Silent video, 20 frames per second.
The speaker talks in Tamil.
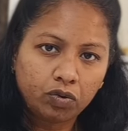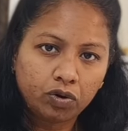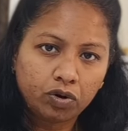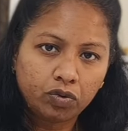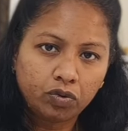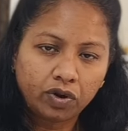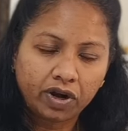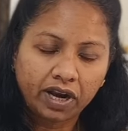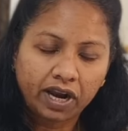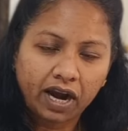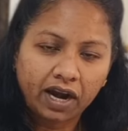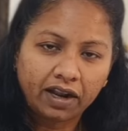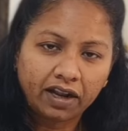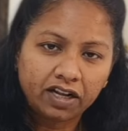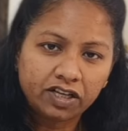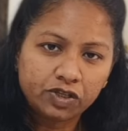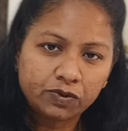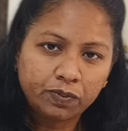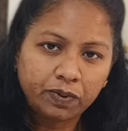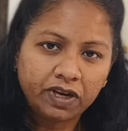ஒரு
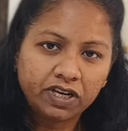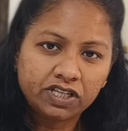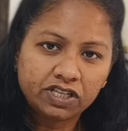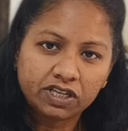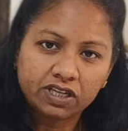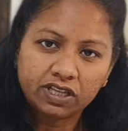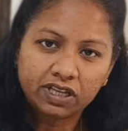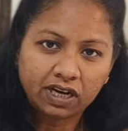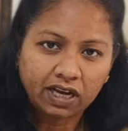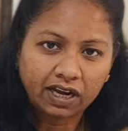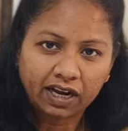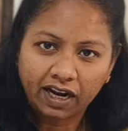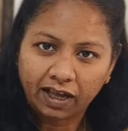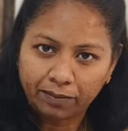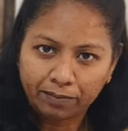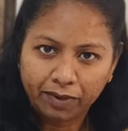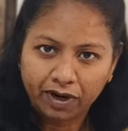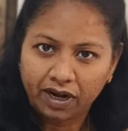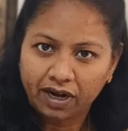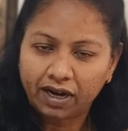உரையாடல் ஸ்பீச் இதை நான்
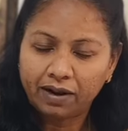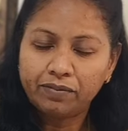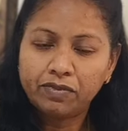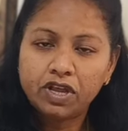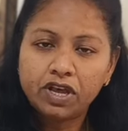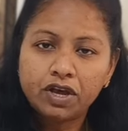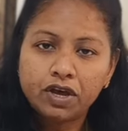கனெக்ட் பண்ணுறேன்